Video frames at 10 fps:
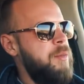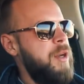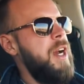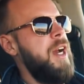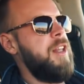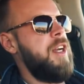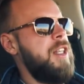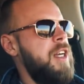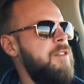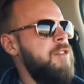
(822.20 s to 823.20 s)
напрягает,
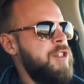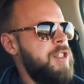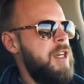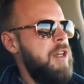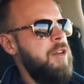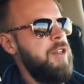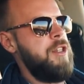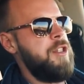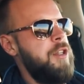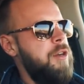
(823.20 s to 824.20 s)
когда движется колонна
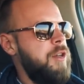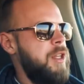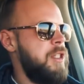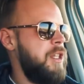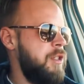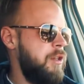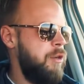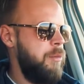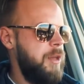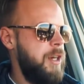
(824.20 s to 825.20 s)
из четырех достаточно
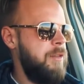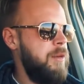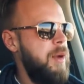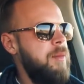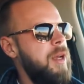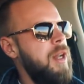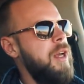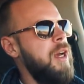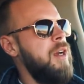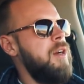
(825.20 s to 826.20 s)
крупных
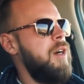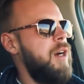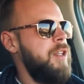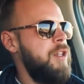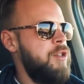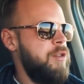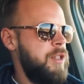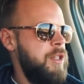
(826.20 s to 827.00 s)
автомобилей. А они еще